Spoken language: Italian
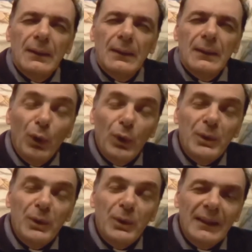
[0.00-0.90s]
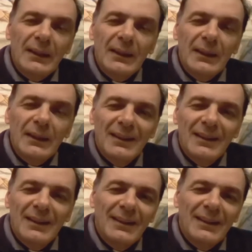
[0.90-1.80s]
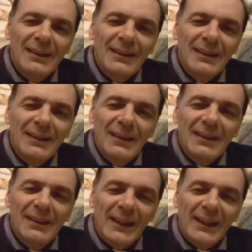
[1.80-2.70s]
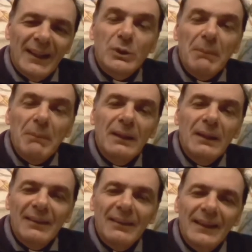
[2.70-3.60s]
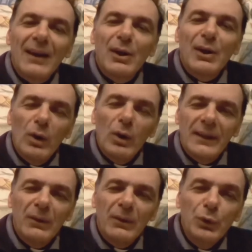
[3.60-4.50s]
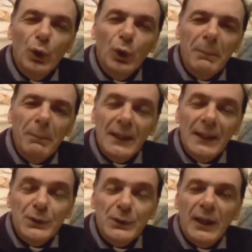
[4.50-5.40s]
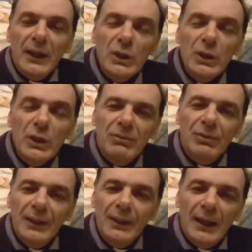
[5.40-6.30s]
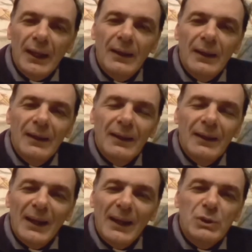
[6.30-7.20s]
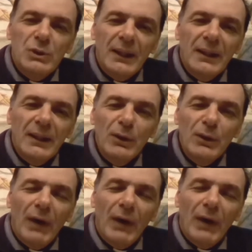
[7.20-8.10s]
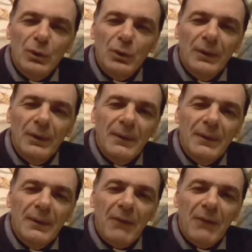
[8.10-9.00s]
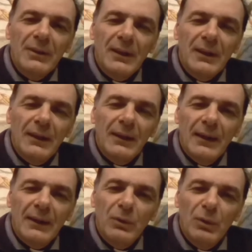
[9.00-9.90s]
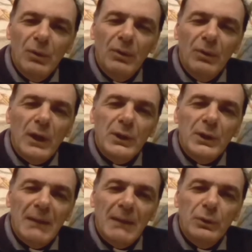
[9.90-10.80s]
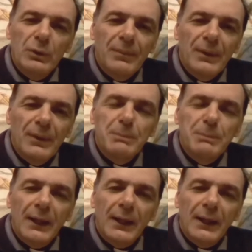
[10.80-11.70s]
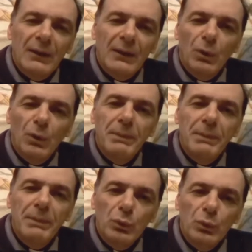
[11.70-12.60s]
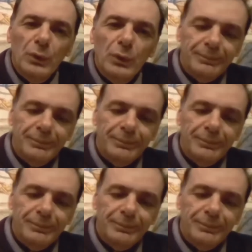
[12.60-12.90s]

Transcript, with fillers: A noi quindi la responsabilità di accogliere un dono immenso che ogni mattina ecco, ci viene rinnovato affinché ecco, non lo lasciamo sprecato o perduto.